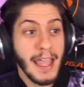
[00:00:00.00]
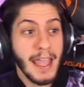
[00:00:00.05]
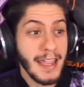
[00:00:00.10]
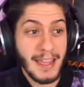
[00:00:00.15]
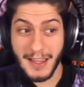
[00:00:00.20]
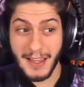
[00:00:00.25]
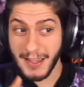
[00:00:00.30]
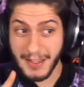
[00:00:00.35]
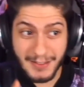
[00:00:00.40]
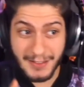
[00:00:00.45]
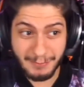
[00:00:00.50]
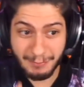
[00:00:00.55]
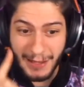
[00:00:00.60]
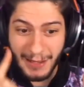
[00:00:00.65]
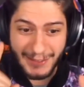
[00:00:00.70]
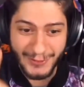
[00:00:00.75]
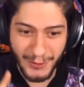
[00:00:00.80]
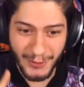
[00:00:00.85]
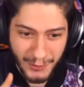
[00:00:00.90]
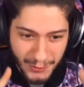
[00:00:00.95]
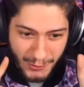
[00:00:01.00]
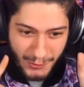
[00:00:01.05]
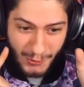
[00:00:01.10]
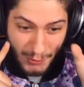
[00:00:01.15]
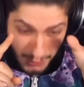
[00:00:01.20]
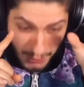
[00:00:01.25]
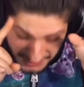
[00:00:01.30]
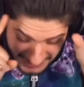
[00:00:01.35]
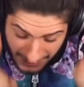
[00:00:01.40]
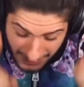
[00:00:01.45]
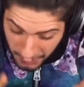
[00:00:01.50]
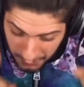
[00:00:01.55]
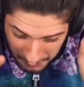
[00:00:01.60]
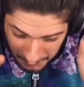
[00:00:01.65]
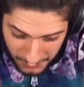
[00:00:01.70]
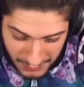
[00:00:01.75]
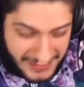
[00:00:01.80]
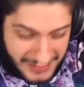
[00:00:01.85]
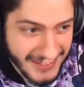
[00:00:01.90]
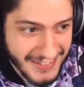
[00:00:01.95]
e mettono sto siero
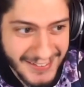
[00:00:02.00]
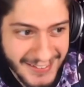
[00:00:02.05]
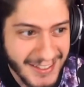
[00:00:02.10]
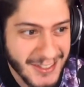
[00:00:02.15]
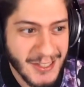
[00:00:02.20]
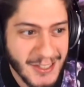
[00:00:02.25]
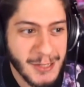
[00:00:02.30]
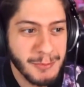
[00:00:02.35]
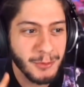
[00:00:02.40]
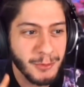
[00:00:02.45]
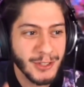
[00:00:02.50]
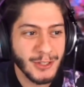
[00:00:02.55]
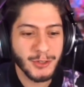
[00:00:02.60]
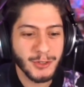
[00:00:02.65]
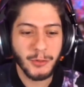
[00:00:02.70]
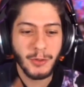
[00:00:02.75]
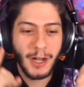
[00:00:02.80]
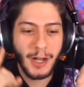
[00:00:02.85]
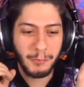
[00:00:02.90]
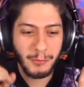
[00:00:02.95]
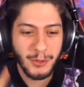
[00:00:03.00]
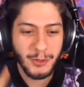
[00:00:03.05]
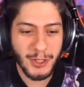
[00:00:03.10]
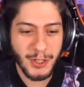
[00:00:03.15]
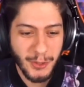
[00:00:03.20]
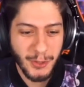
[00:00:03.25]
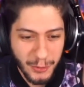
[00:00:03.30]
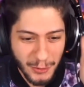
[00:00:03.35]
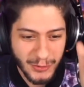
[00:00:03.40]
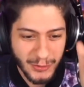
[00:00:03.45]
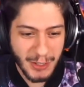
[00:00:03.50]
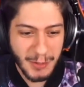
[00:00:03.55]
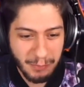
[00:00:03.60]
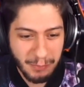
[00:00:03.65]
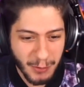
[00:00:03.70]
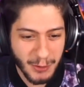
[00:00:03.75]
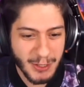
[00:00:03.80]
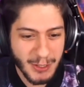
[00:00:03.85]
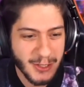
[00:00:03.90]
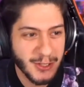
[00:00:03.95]
importantissimo dentro un camioncino con tre
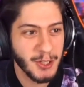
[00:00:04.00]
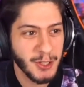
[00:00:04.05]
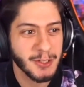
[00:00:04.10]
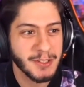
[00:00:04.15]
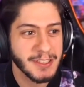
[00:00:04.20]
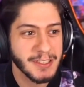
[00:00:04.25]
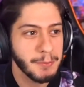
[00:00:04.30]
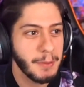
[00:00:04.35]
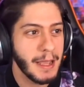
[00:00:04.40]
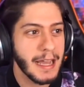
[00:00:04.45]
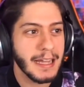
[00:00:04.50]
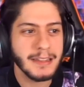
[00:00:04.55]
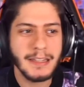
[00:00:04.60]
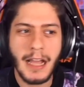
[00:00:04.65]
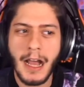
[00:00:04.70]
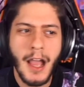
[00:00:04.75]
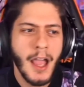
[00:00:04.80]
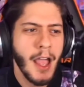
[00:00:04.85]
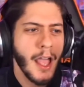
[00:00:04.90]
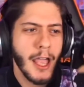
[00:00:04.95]
poliziotti di merda